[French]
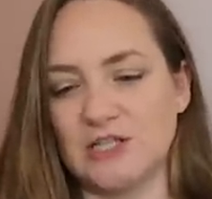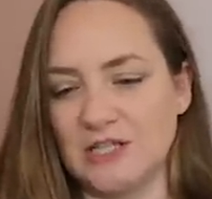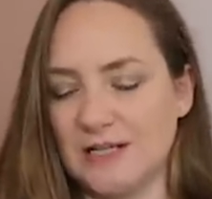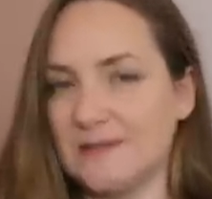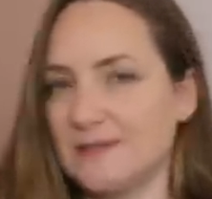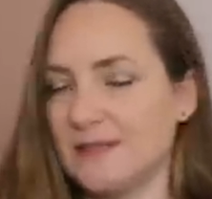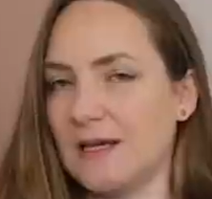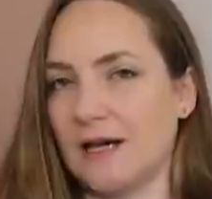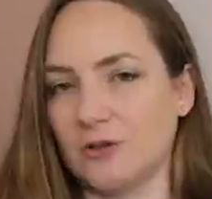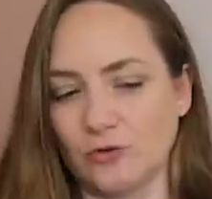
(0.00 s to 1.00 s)
j'ai
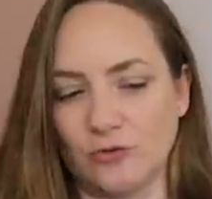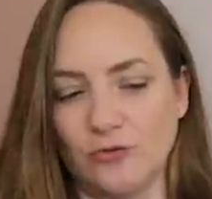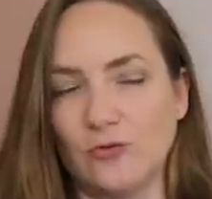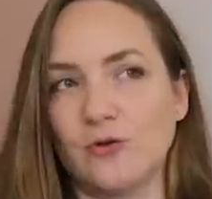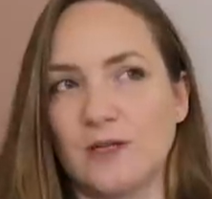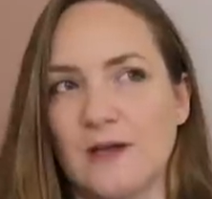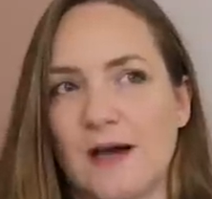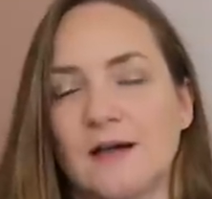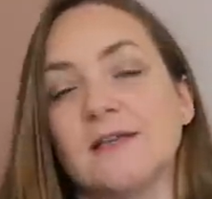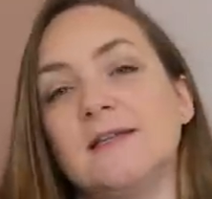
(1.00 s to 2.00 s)
laissé accru car